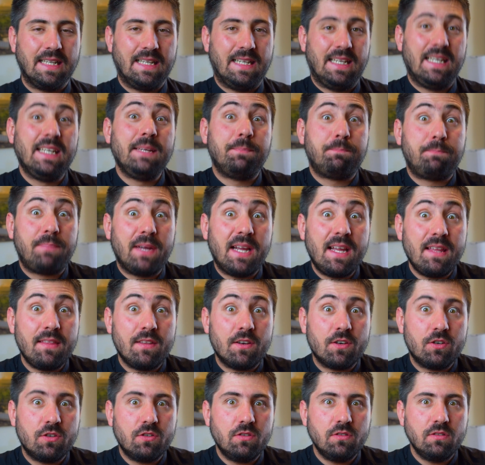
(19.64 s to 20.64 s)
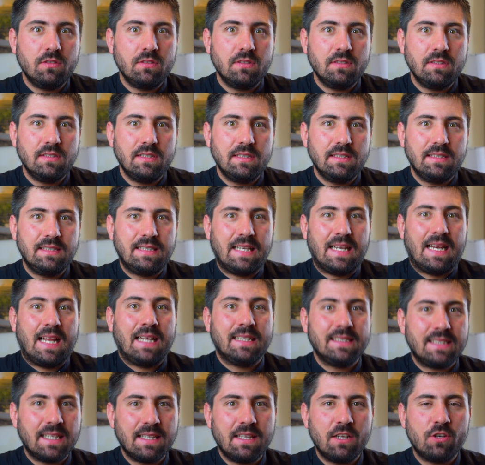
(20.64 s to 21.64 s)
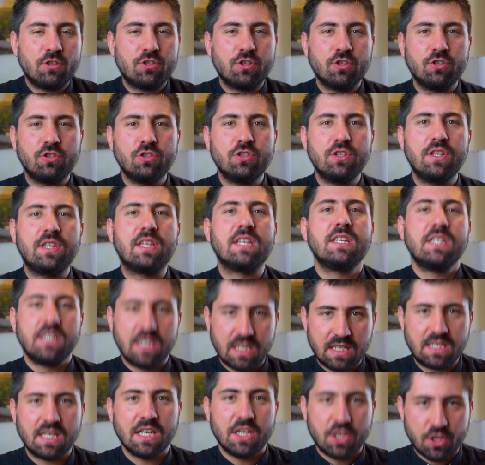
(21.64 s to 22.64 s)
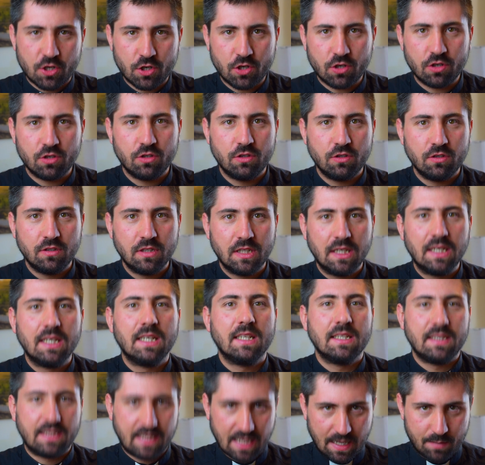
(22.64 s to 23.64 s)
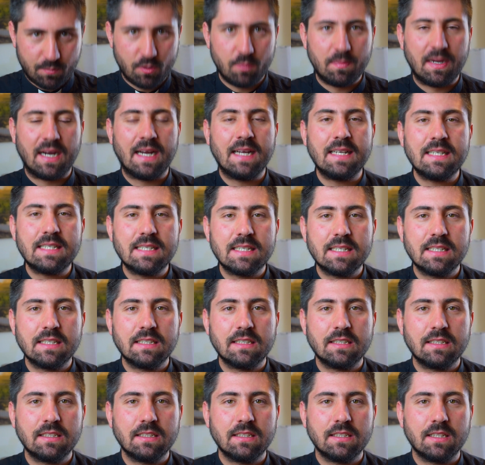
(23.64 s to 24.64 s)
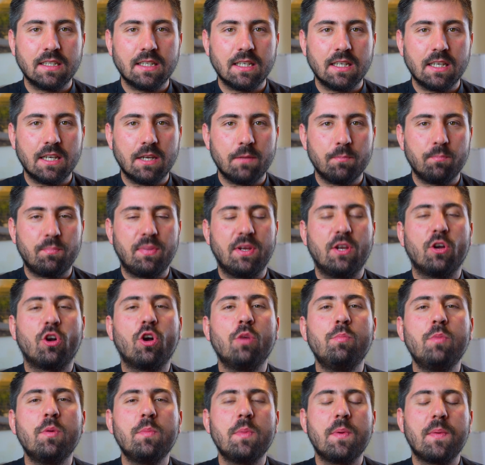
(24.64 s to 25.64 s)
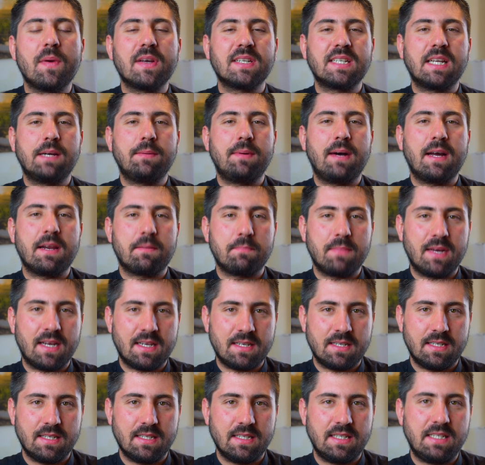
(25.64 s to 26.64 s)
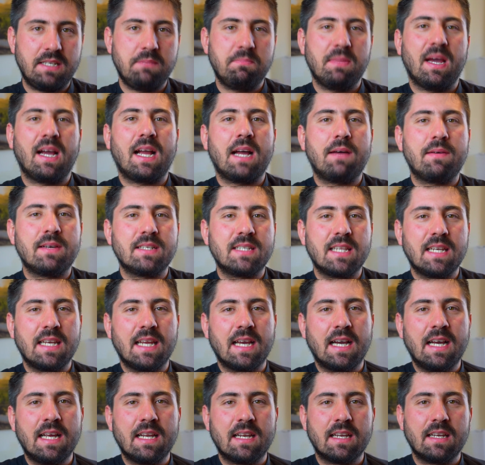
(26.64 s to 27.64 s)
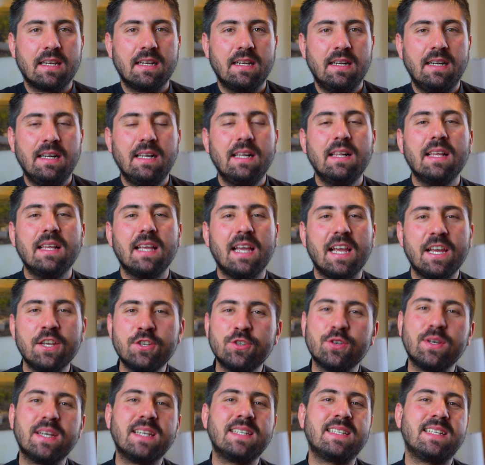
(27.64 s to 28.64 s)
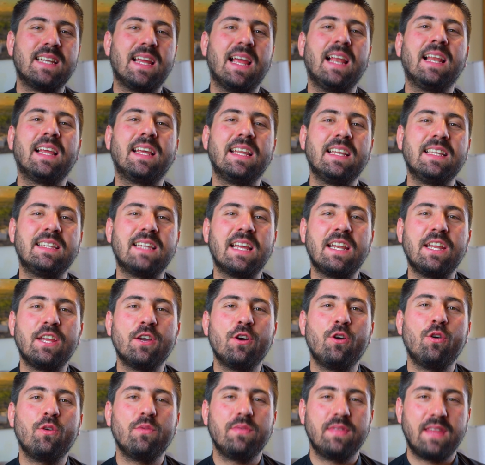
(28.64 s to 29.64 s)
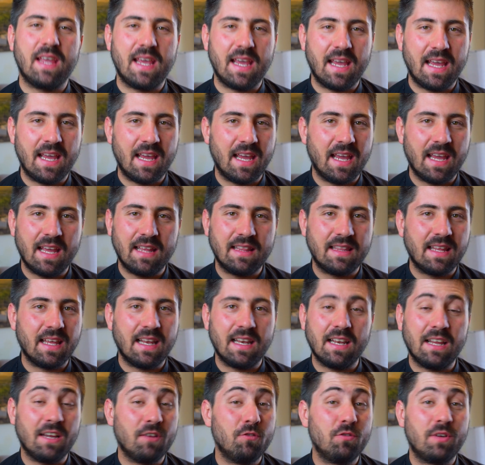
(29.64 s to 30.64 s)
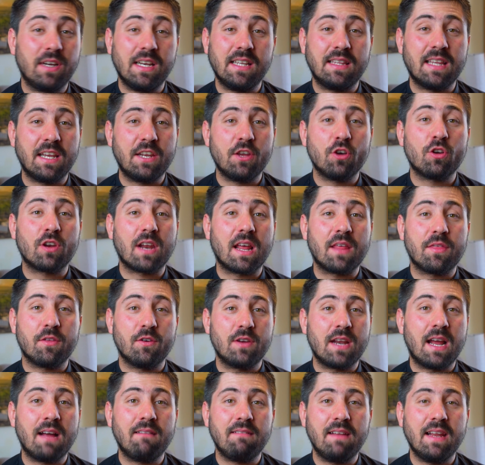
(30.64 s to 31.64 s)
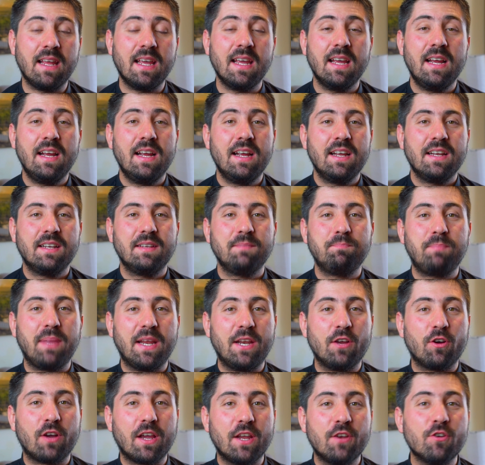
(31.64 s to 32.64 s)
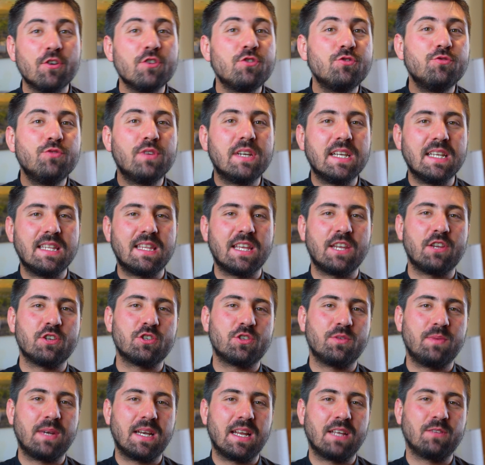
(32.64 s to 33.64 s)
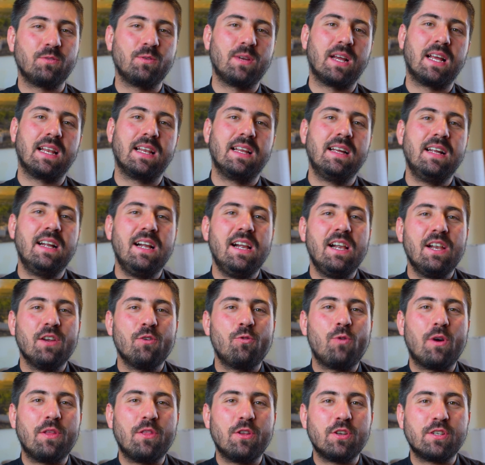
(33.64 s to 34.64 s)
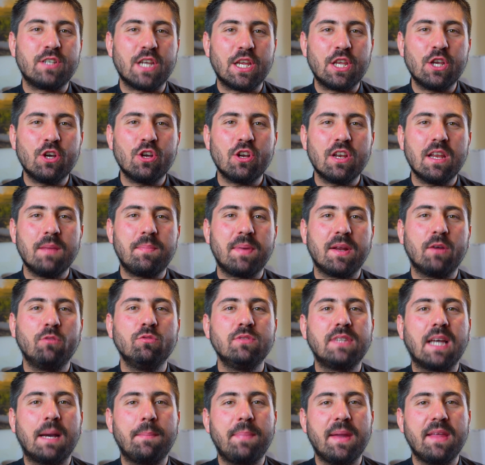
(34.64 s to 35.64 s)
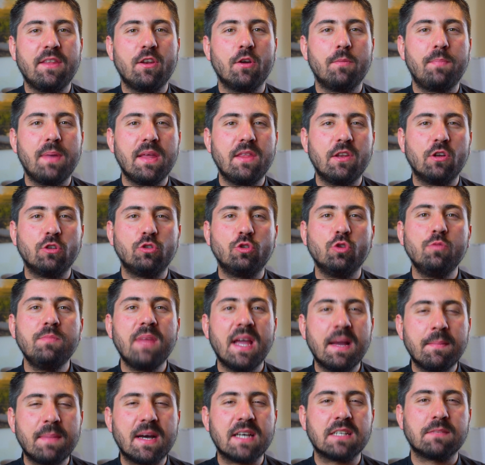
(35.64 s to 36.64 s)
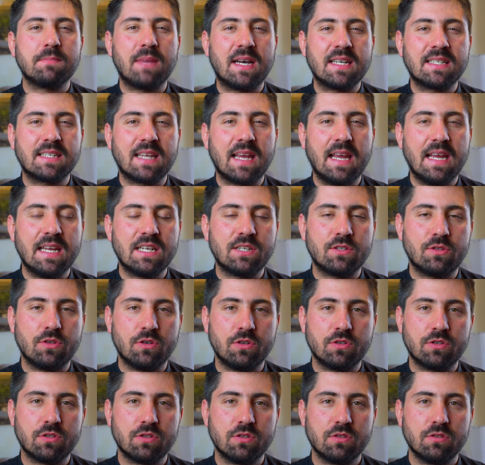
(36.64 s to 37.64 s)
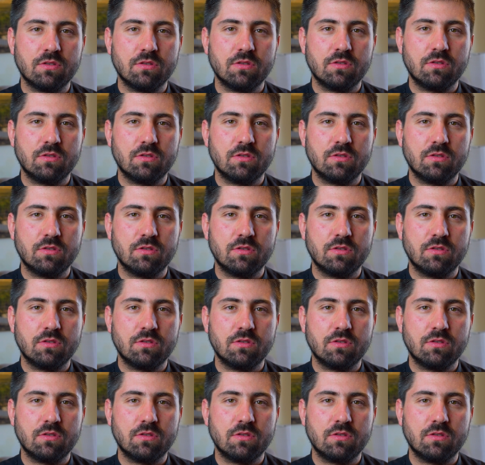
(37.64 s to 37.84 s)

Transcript: Y Pedro, delante de los otros, dice, sí, Señor, te amo más. Pero ¿cómo me vas a amar más si me acabas de negar? Eso es el criterio de, un criterio razonable, pero que no es un criterio sobrenatural. Cuando el Señor le pregunta a Pedro, Pedro, tú me amas más que estos.